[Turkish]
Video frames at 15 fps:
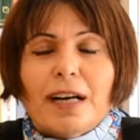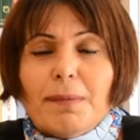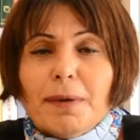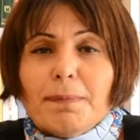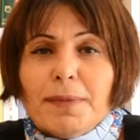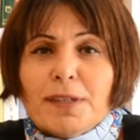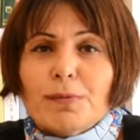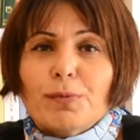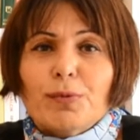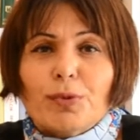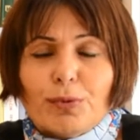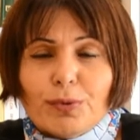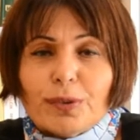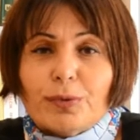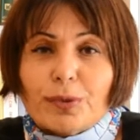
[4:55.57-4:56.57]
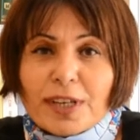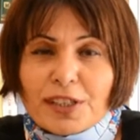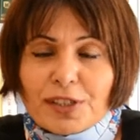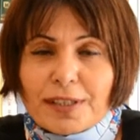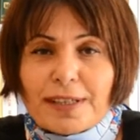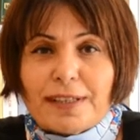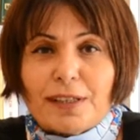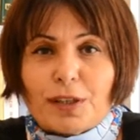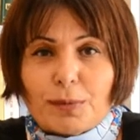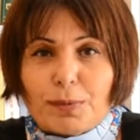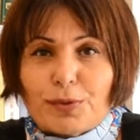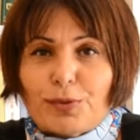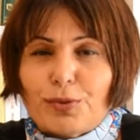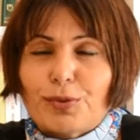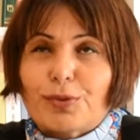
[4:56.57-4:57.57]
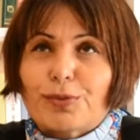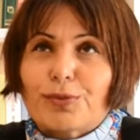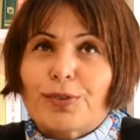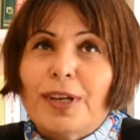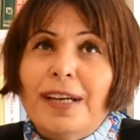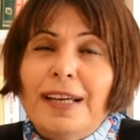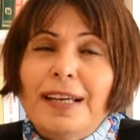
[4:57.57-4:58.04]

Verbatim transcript: Ama biz bunu günlük uğraşlarla kapatıyoruz.